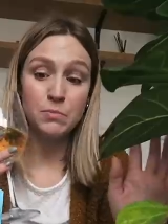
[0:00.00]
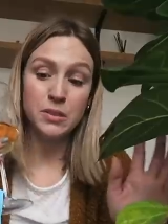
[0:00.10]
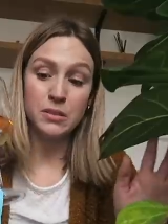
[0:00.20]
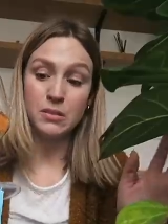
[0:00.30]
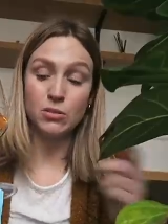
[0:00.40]

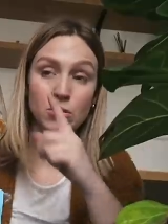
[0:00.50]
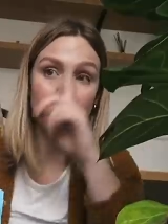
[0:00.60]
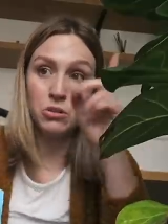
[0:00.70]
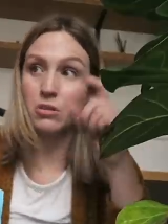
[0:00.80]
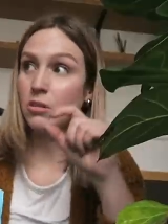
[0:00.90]
Puis c'est ça,
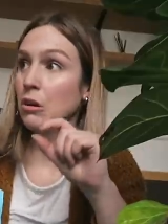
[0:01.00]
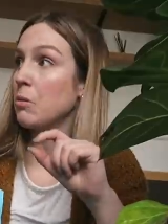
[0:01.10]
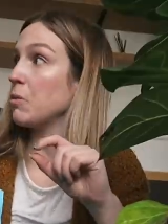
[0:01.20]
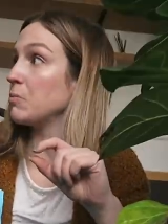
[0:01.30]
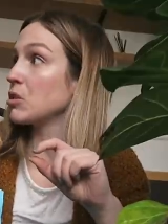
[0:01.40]
il y, a,
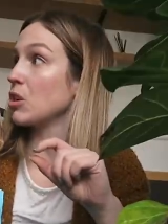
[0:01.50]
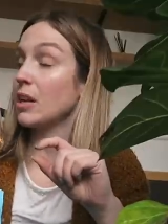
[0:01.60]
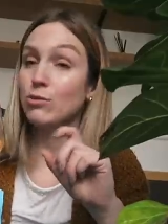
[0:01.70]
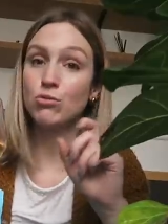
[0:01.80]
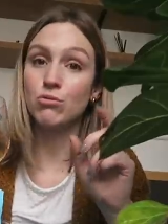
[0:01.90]
comme un petit
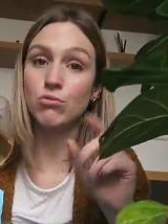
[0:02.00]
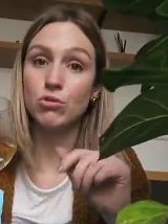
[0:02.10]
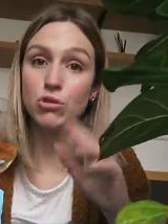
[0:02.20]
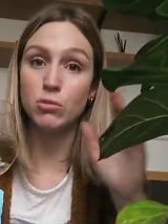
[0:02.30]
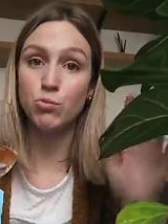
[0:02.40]
collant dessus,
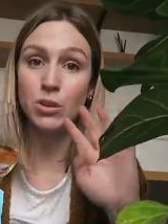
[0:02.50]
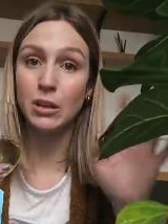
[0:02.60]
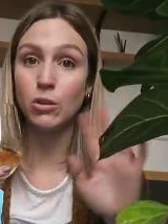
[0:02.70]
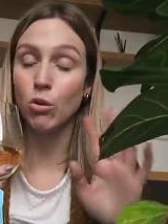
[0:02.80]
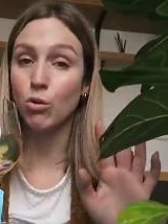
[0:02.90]
euh, je sais plus
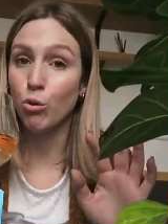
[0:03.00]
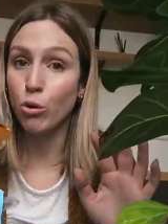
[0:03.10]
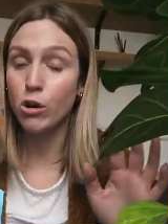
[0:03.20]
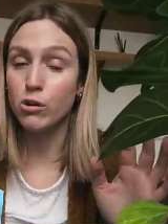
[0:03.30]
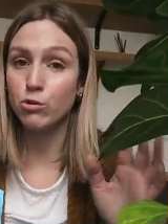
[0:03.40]
quel
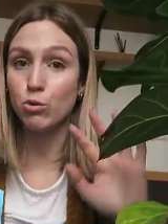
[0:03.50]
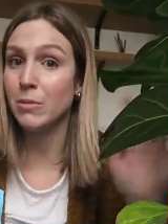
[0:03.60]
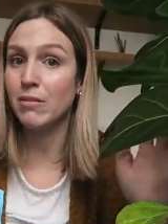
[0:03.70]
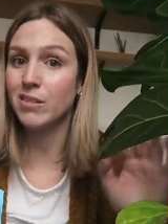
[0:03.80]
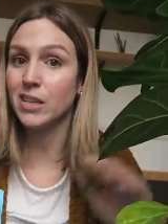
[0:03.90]
concours
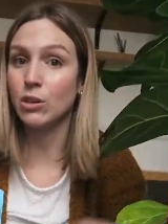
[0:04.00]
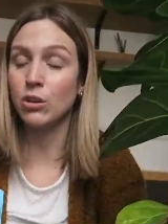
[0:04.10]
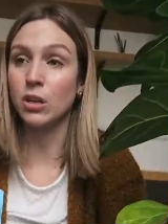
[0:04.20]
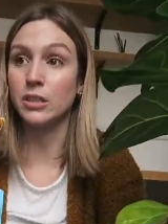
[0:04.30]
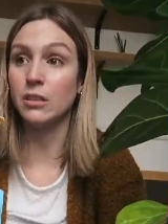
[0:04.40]
2020 euh, qu'il a
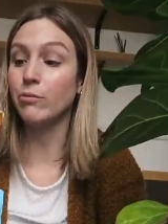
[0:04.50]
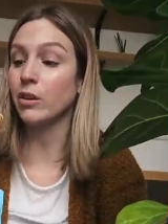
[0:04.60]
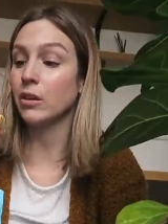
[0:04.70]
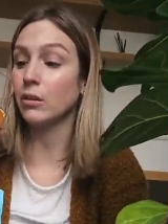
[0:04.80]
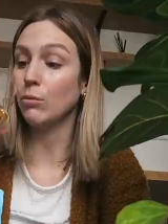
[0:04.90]
gagné.
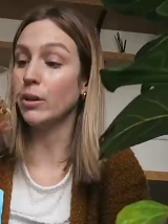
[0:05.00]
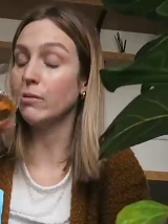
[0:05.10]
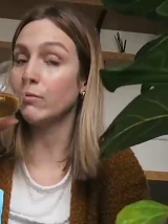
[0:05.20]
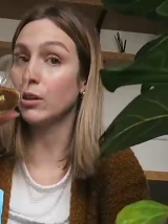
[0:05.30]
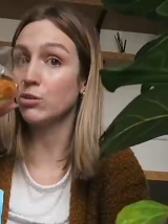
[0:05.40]
Fait que ouais,
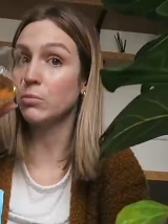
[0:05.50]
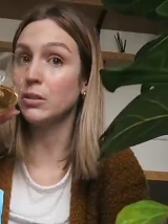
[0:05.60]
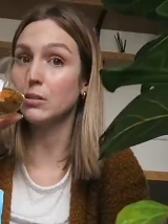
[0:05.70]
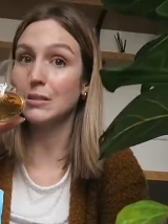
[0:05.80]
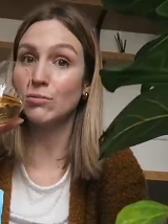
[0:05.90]
franchement,
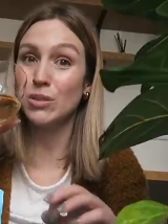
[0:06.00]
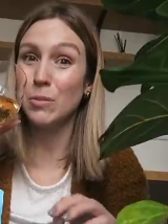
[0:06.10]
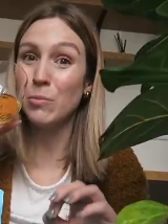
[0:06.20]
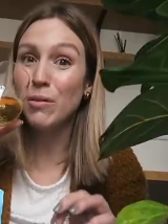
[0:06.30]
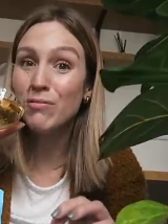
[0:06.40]
euh, si vous
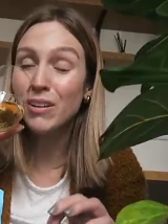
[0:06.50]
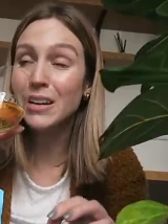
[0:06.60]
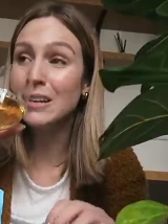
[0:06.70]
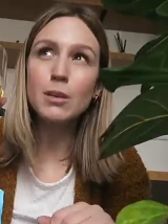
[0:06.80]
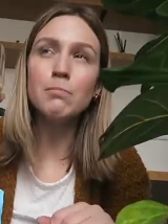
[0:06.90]
aimez pas le vin,
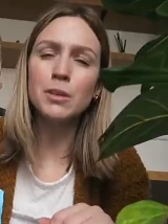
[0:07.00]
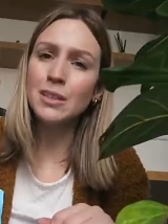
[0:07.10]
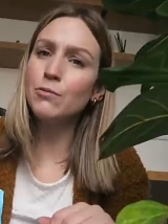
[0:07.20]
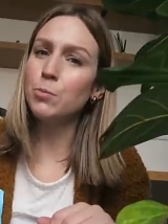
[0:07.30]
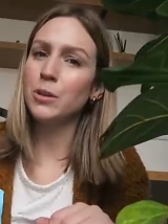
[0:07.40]

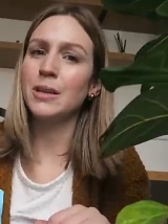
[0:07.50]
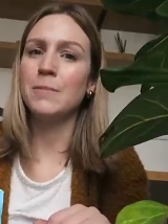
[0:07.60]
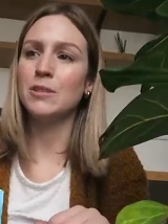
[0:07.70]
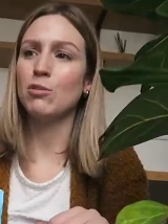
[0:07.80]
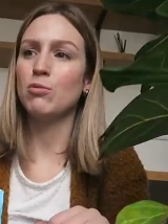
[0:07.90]
peut-être vous pourriez
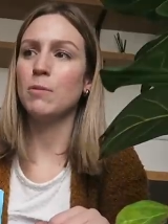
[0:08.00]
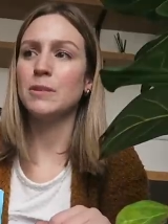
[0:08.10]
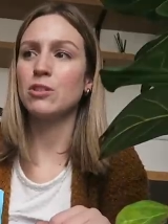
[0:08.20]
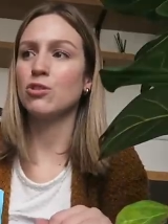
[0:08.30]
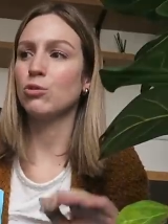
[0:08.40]
aimer celui-là
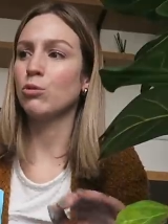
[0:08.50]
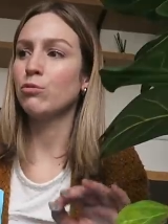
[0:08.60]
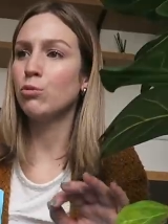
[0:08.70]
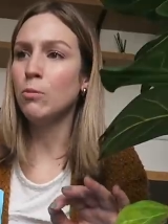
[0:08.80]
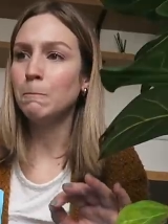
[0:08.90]
parce que je le
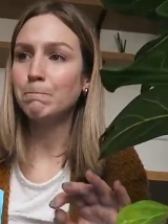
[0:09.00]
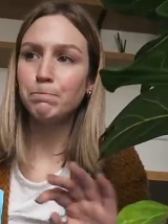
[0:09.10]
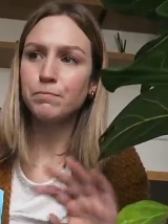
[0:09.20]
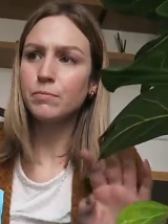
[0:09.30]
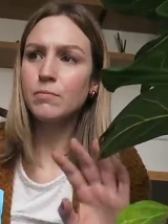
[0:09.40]
trouve doux.
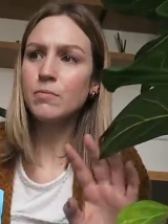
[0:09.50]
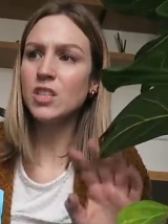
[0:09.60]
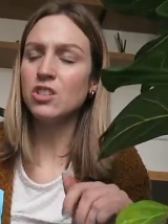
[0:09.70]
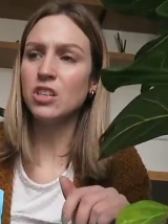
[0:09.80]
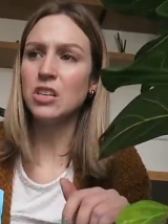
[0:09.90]

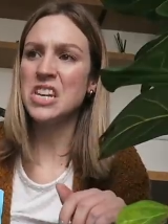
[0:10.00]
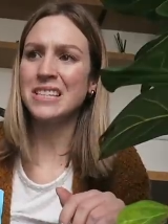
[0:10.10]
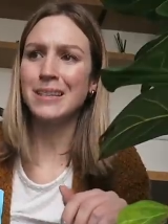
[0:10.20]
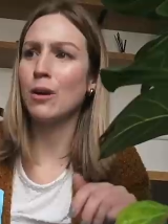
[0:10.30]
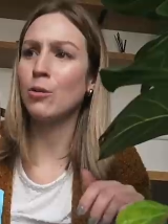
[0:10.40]
Je sais qu'il y a
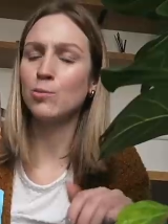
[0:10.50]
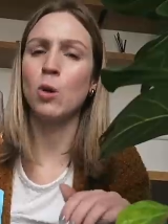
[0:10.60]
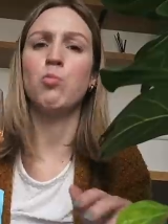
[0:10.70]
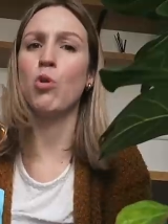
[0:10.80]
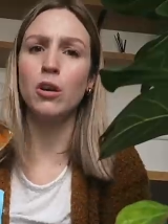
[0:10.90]
des arômes de
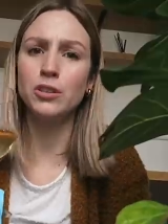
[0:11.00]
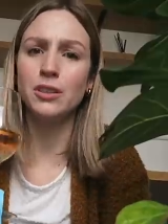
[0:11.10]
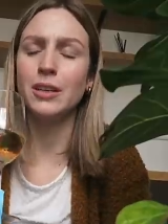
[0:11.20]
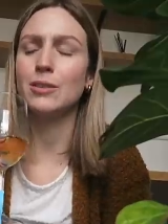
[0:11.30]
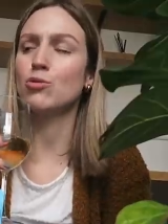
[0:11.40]
poire
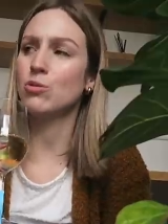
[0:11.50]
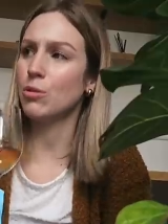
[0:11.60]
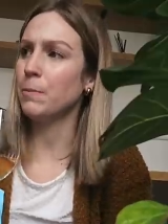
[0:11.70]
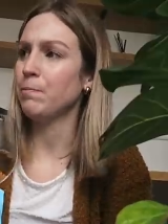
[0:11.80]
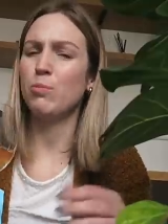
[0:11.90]
dedans et tout
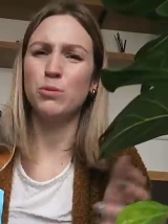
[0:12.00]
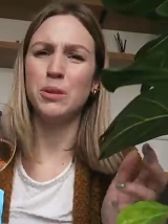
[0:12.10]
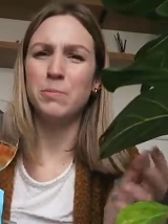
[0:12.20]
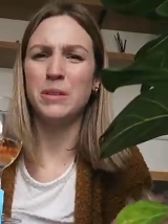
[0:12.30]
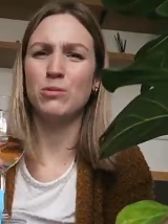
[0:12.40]
ça. Un peu
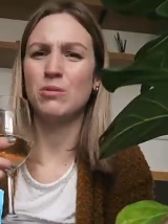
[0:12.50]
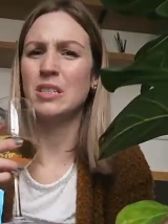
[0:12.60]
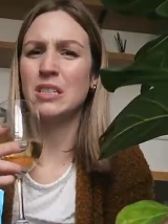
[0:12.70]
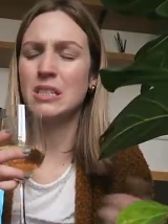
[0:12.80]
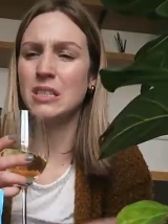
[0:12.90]
d'épices
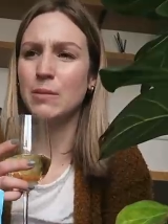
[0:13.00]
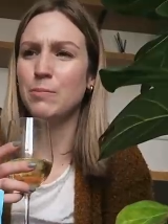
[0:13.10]
aussi qu'il disait.